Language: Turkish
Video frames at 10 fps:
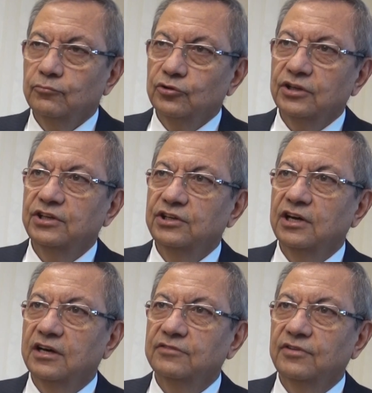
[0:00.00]
buradaki
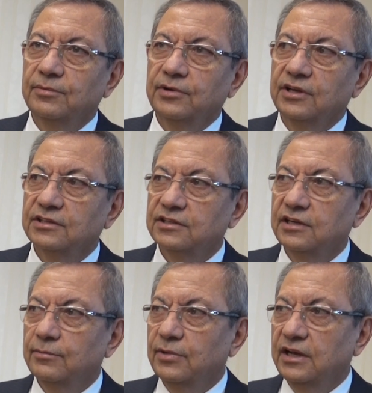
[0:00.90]
kağıt
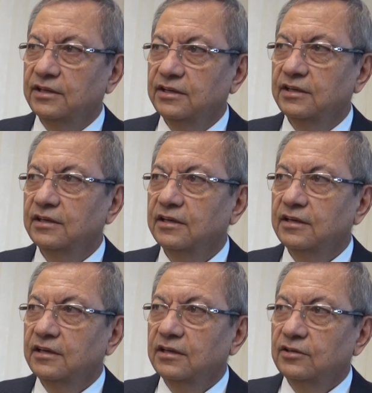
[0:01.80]
fabrikasına belki
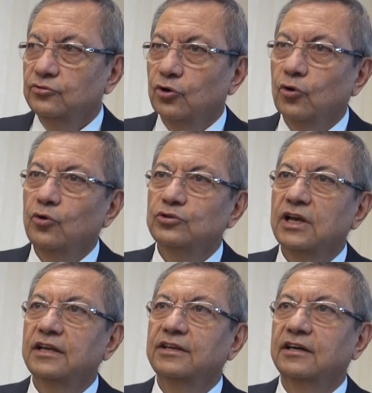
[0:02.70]
çok
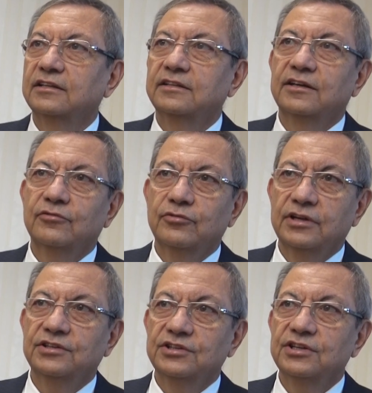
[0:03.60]
özel kağıtlar
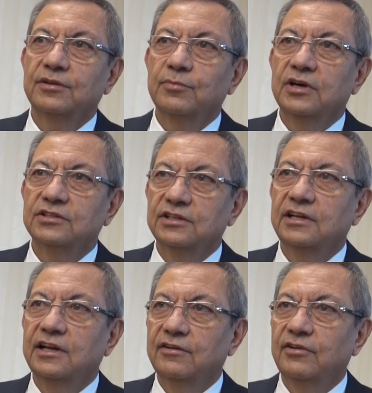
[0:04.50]
üretecek bazı
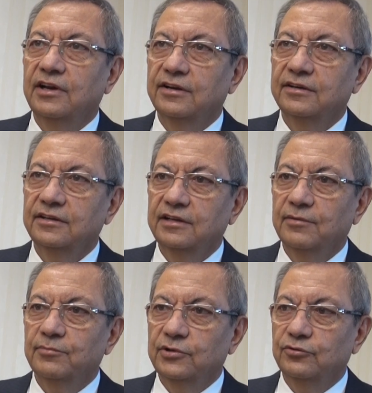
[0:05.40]
ilaveler
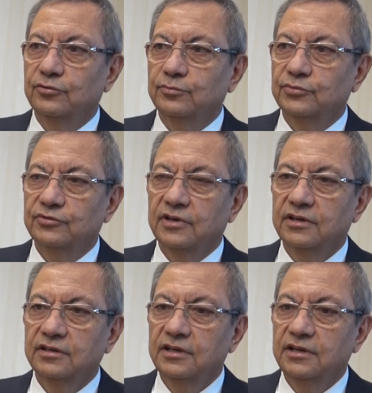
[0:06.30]
yapma durumumuz var.